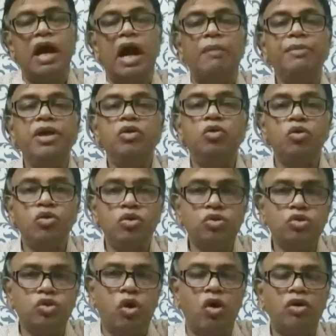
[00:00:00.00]
আমি কোনো
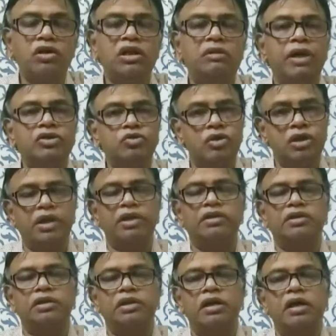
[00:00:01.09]
স্টক নির্বাচনের
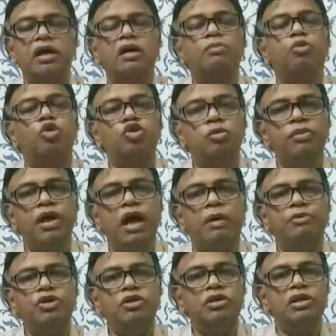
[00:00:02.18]
ক্ষেত্রে প্রথমে
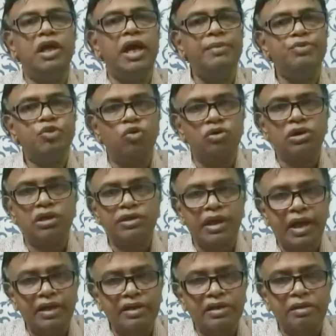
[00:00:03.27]
আমি যদি এপসকোরটা
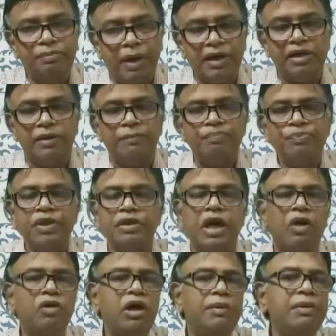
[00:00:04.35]
দেখে নিতে পারি
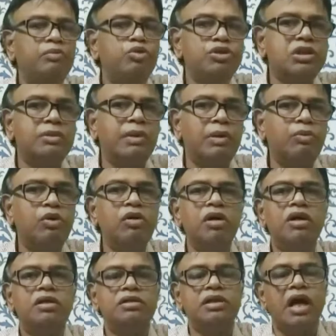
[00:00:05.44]
তাহলে আমি বুঝতে পারবো
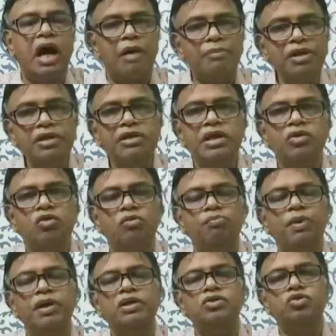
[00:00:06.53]
যে আমি যে
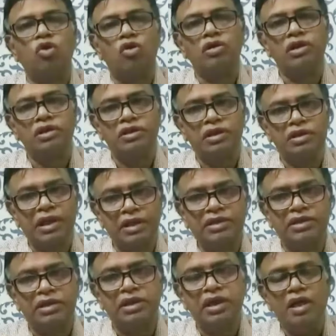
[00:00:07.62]
কোম্পানির স্টক কিনতে
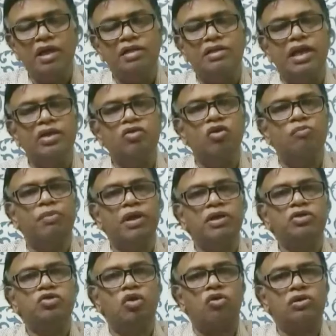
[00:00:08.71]
যাচ্ছি সেই কোম্পানির
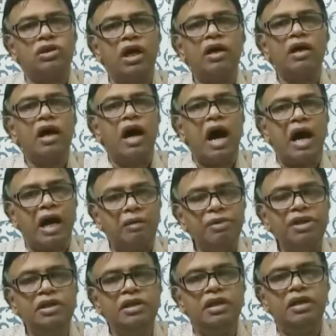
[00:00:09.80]
স্টকটা আগামী
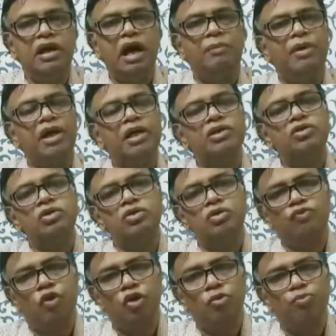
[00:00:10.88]
দিনে আমার কিছু কিছু
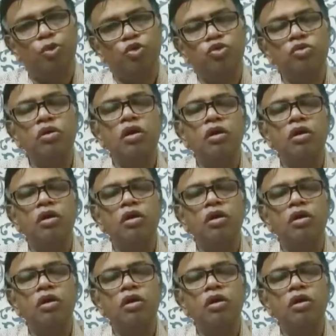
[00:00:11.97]
ফলপ্রসূ